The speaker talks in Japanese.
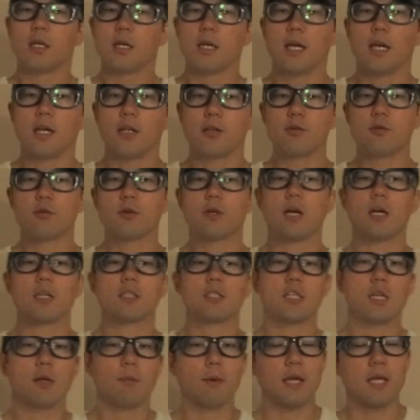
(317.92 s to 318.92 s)
えいう
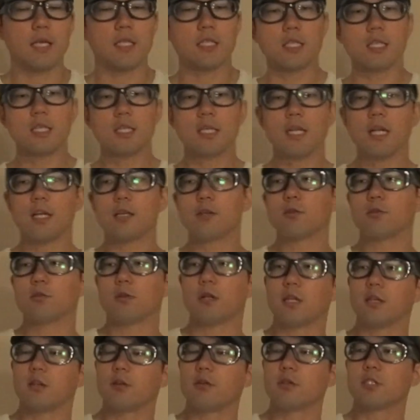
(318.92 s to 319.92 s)
感じで、まあ、維持費でいう
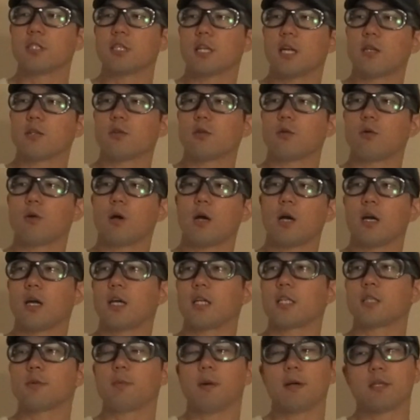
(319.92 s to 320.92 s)
とねニュージーランドが
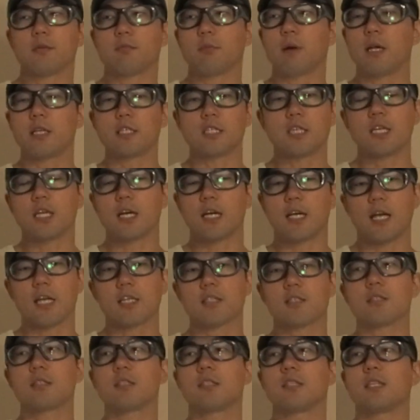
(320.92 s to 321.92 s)
一番、まあ、維持費が
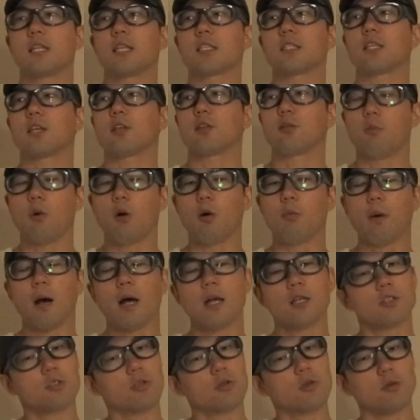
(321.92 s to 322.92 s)
安いんですけども、
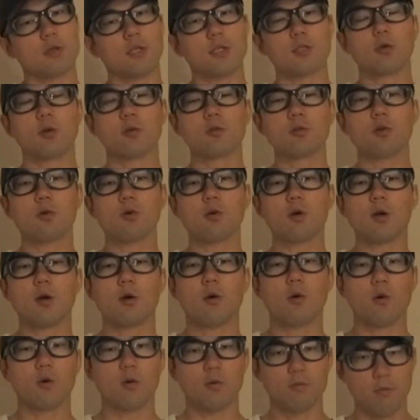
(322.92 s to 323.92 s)
まあ、ちょっとねそうそう
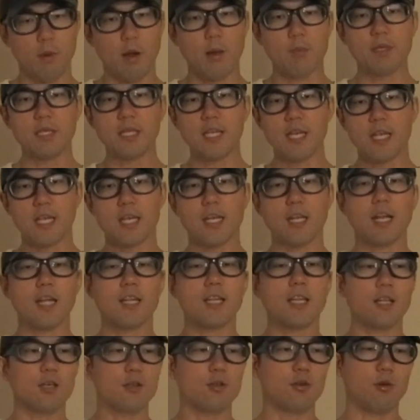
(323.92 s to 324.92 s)
こう、まあ、見に行けな
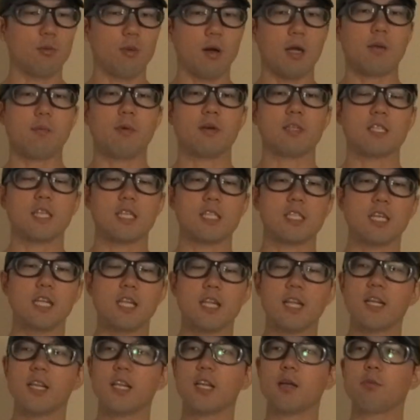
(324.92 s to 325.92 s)
いっていうのもありまして地
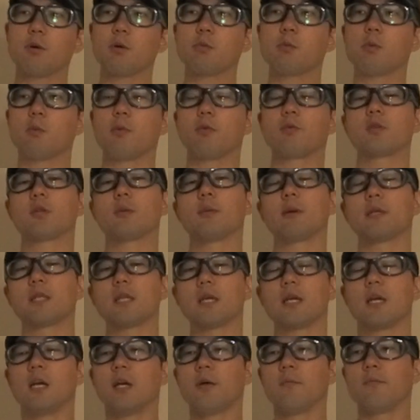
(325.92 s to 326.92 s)
域的な部分も含め
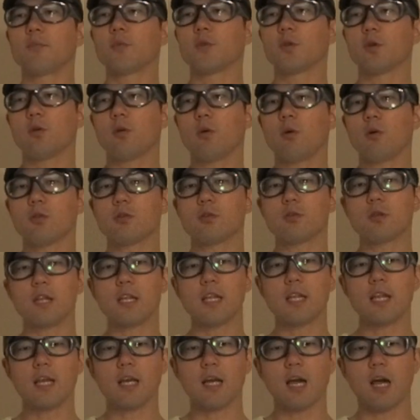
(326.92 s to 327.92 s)
てどの
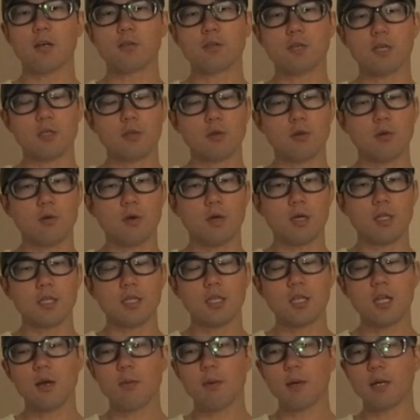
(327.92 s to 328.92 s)
国で買うかどうかっ
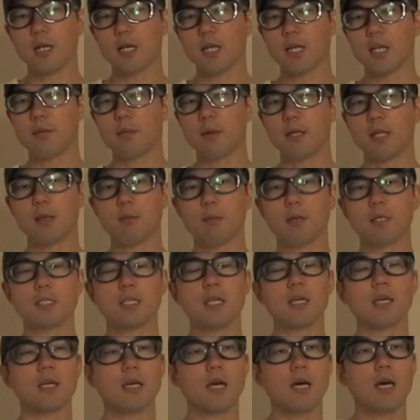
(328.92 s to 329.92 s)
ていうのはまだ決めてま
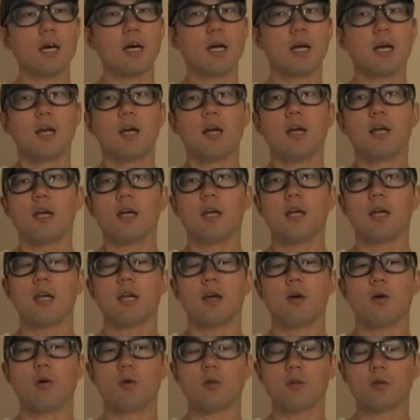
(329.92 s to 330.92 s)
せんが、
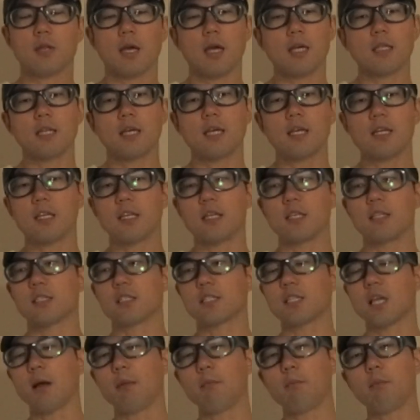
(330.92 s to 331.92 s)
えー、本体代金
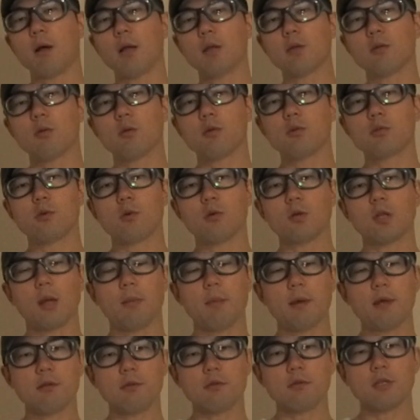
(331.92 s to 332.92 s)
3万ドルを
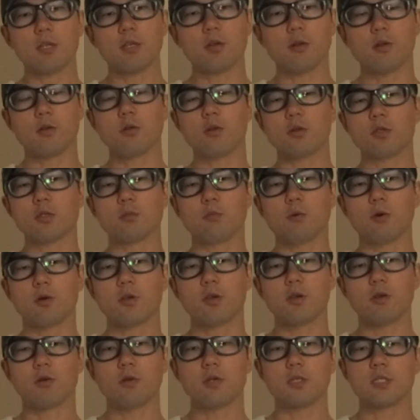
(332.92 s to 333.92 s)
貯めるっていうのを一つ目
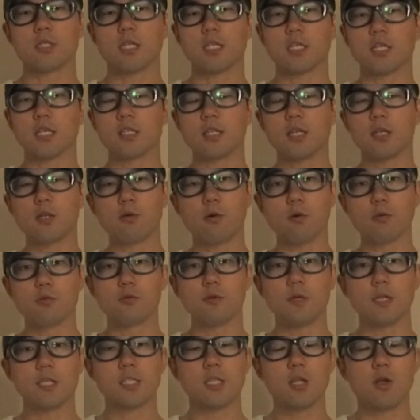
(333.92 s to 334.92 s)
標にしてチャンネルを
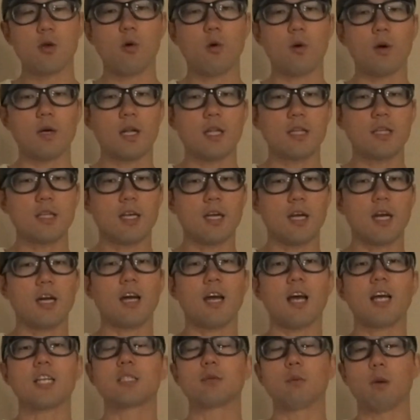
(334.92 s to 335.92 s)
運営していこうかなって考
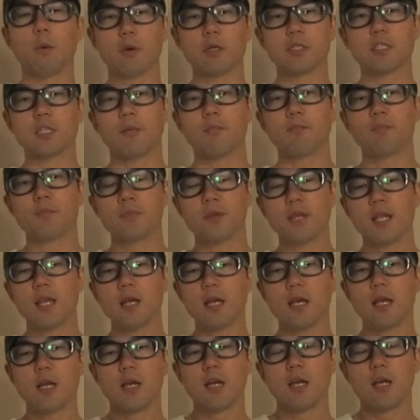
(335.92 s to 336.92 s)
え始めました
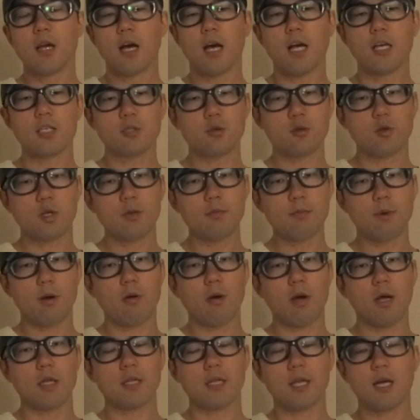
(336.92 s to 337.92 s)
で繁殖牝馬
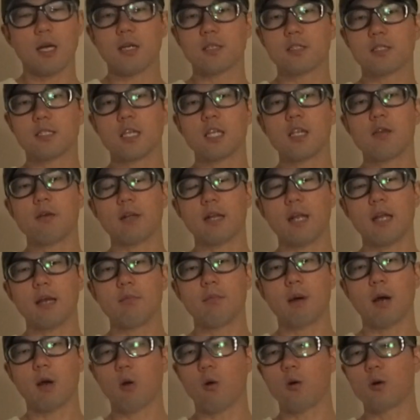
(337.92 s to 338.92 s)
を買った暁には
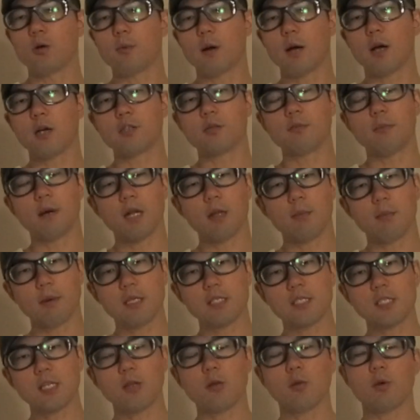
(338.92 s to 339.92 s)
ね、まあ、子馬が生まれ
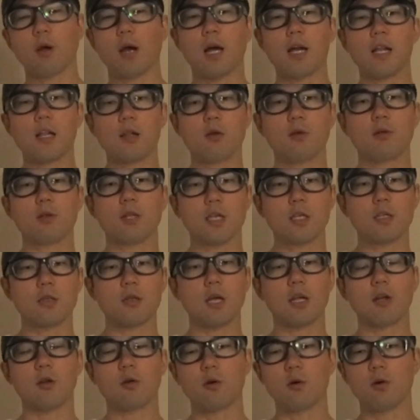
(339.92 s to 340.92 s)
ましたとかいろんな
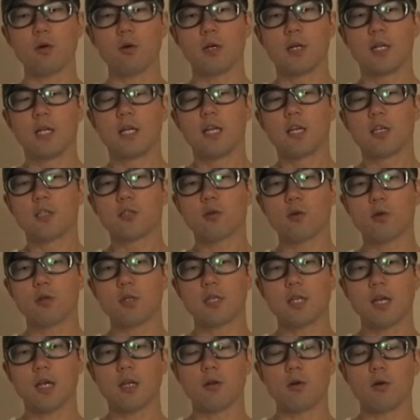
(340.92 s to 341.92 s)
あのそういっ
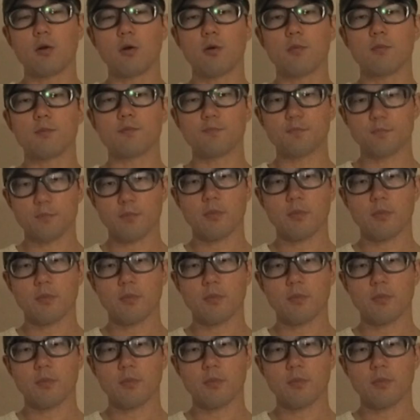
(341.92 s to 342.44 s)
たあの